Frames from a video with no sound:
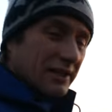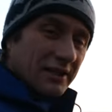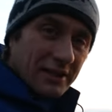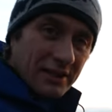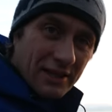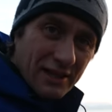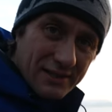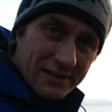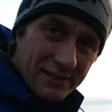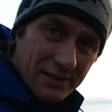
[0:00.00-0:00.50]
Ich
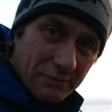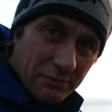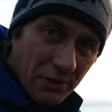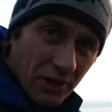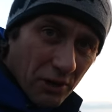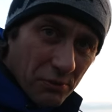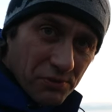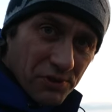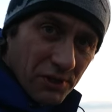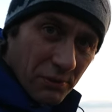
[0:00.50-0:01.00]
lasse den
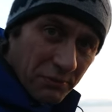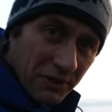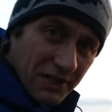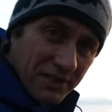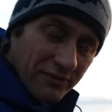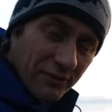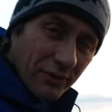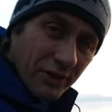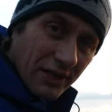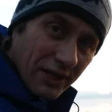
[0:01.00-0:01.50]
Baumstamm
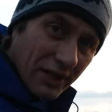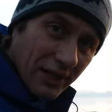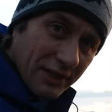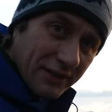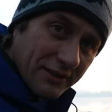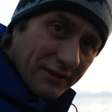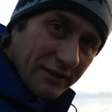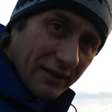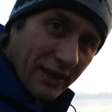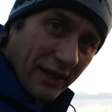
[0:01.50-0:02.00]
jetzt von der
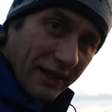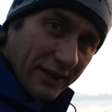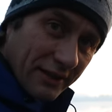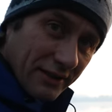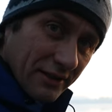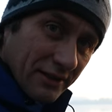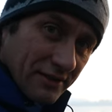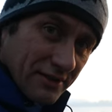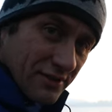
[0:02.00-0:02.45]
rechten Ecke